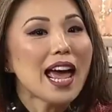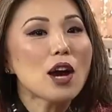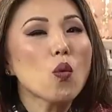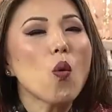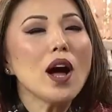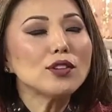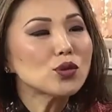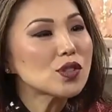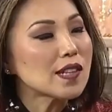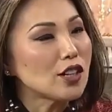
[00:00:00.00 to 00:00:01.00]
é
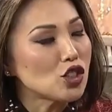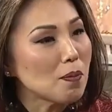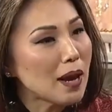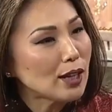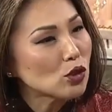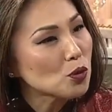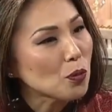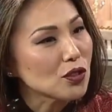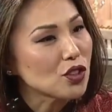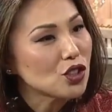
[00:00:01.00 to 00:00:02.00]
quantos sentimentos
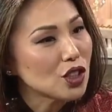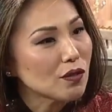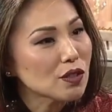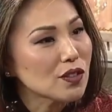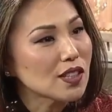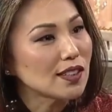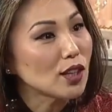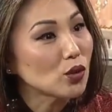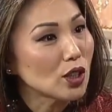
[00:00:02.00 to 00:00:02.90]
positivos você tem